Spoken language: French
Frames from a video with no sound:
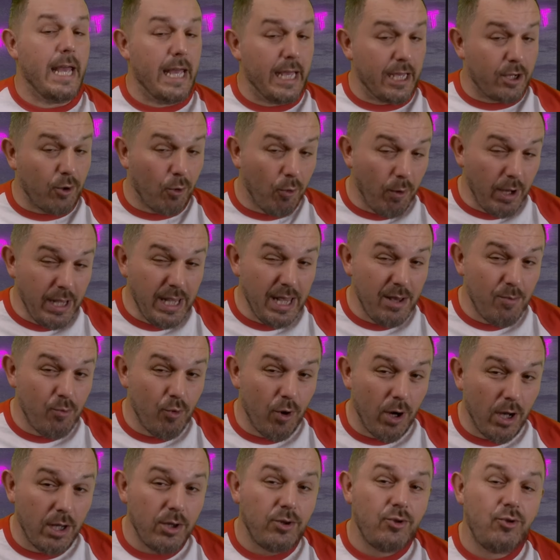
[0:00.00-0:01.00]
Et
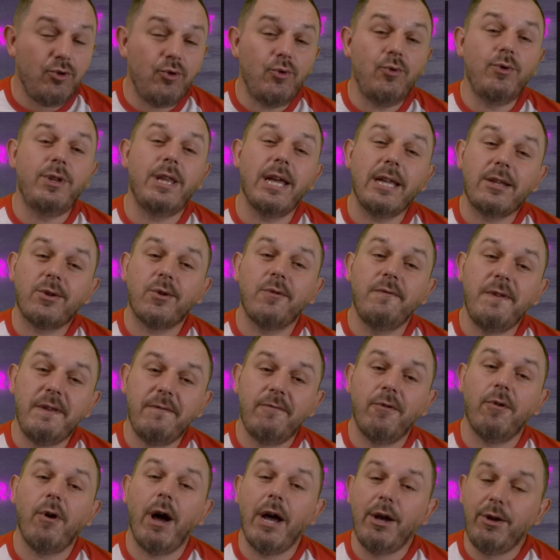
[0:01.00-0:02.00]
croyez-moi, tout être
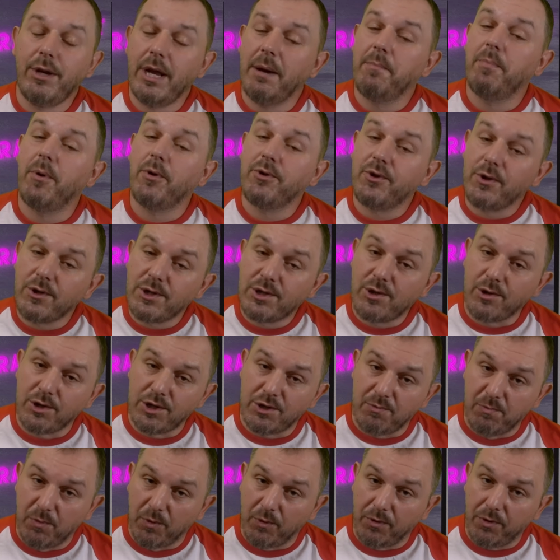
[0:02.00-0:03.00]
vivant a une importance dans
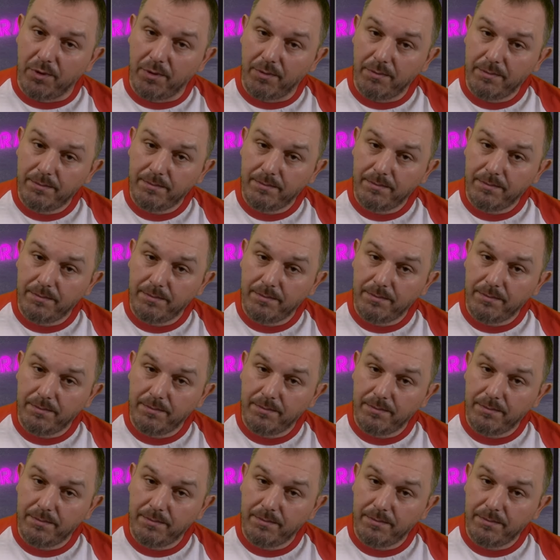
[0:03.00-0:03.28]
ce monde.